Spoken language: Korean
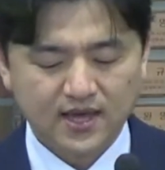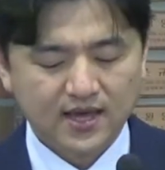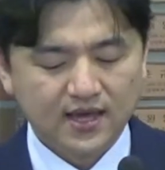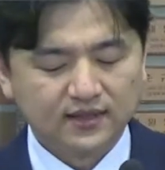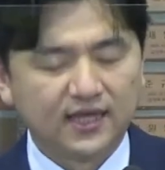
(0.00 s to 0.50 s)

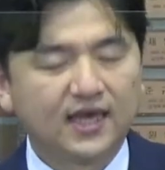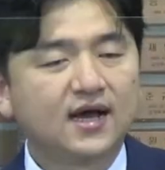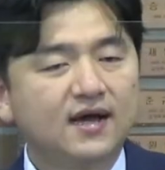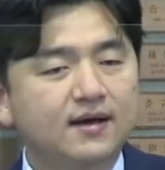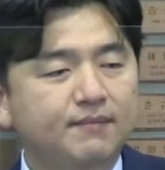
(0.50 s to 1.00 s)

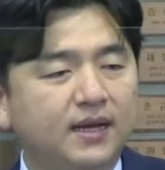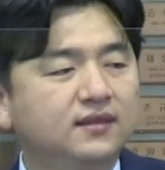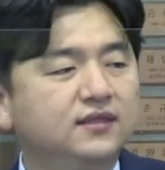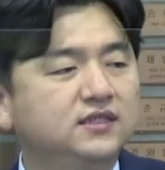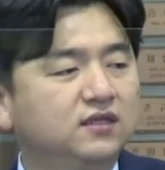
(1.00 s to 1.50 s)
내가
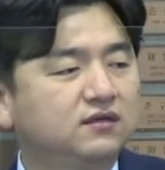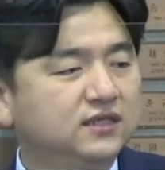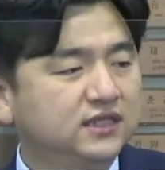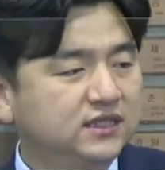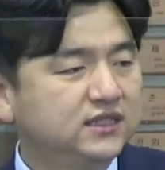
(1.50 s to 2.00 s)
반드시 너를
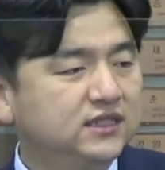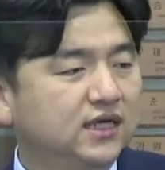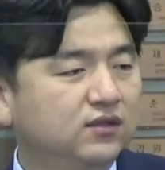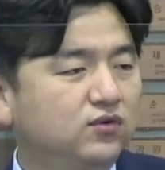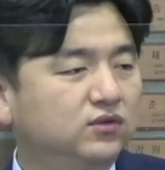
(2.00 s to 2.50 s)
잊지
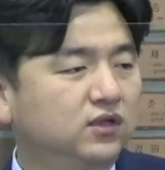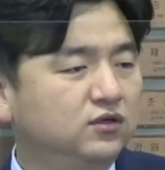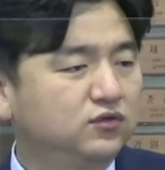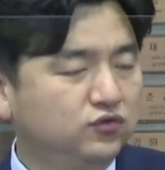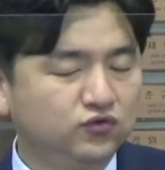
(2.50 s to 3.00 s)
않고
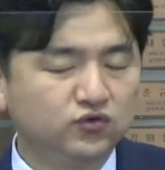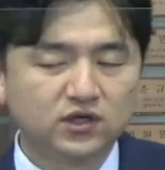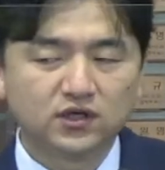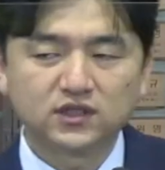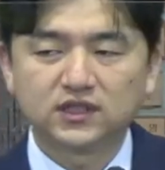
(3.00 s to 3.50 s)
너를 궁휼히
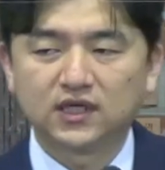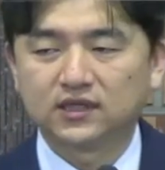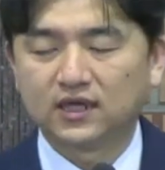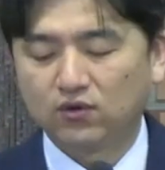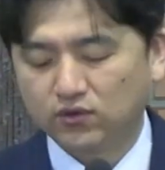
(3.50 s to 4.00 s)

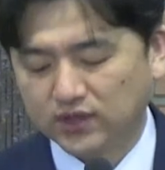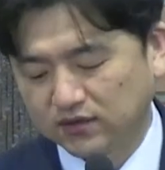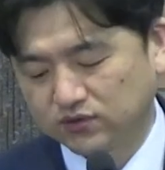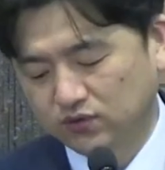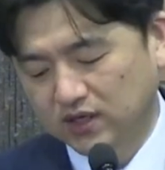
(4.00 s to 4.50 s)
여기시겠다라고
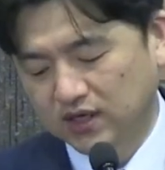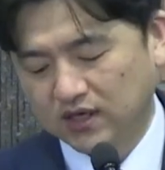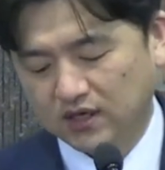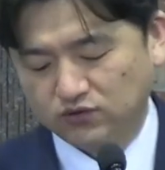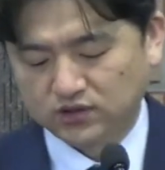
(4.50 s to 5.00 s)
약속해
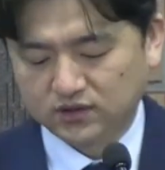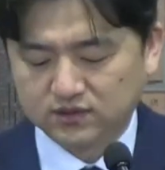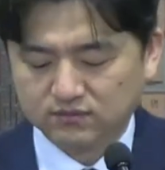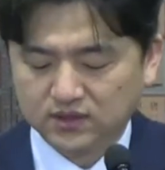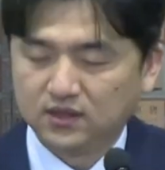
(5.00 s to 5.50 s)

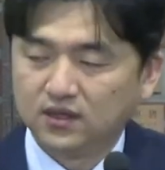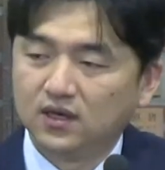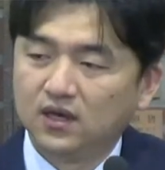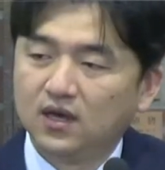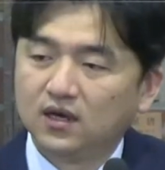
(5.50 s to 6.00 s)
주셨습니다.
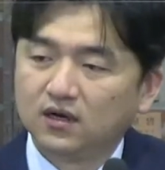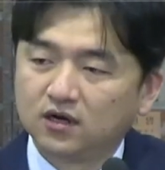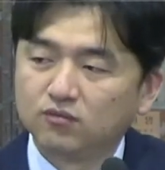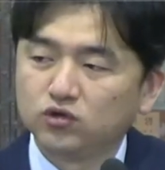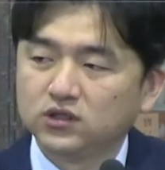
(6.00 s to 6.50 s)

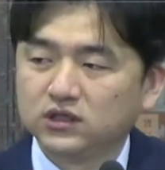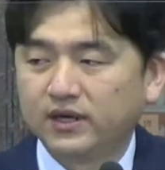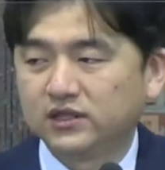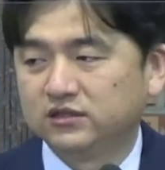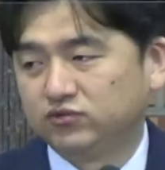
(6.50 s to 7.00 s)
그러면 우리는 이
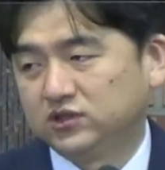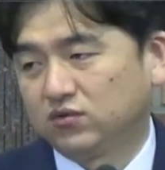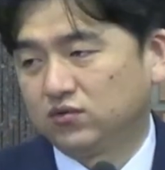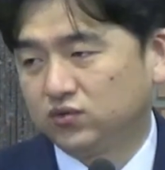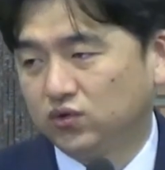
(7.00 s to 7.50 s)
말씀을
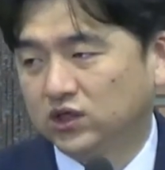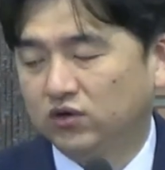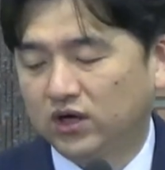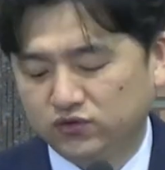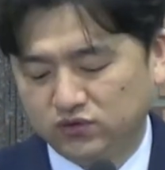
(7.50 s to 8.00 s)
붙잡고 또
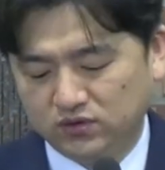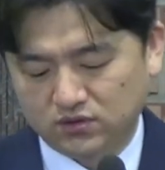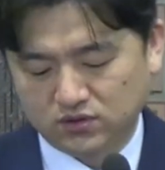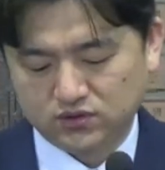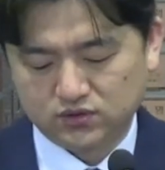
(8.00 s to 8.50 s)
기도할 수 있는
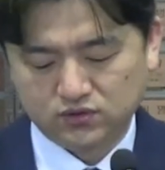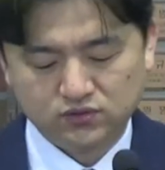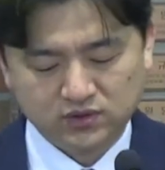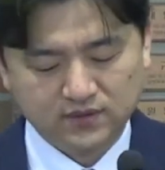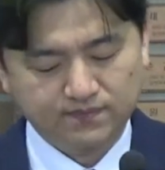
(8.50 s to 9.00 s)
것이죠. 주님,